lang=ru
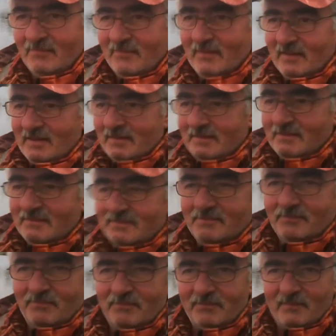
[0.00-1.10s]
Скажите, что
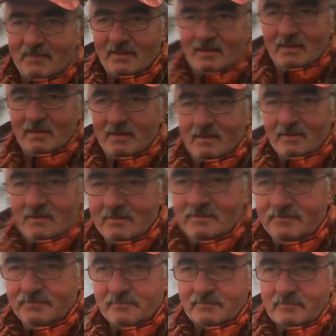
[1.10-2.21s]
работает, расскажите про
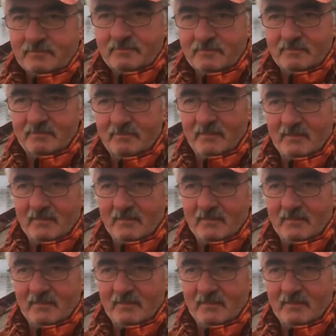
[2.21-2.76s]
дистанцию